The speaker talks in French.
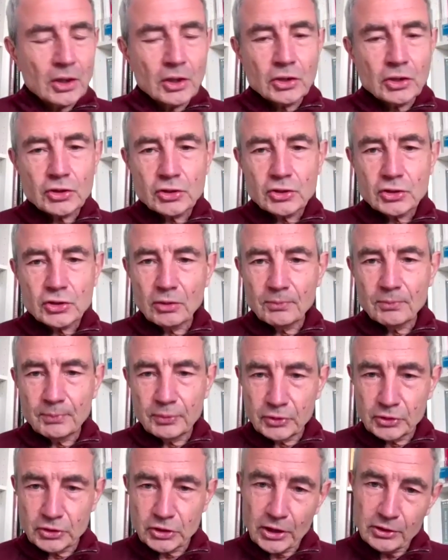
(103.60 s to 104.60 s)
sont
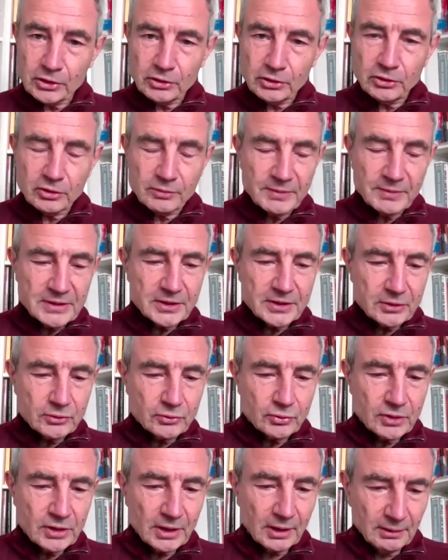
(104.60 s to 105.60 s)
plus jeunes que mes
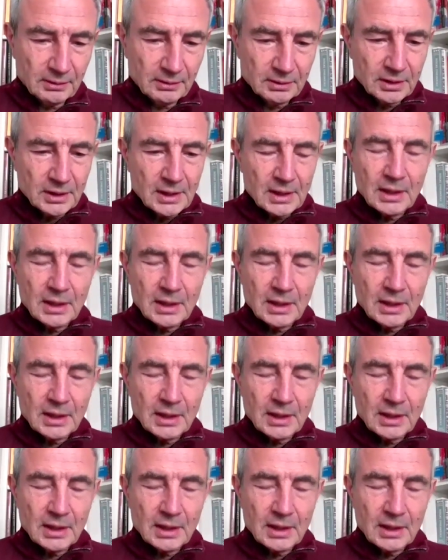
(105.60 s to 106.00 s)
étudiants.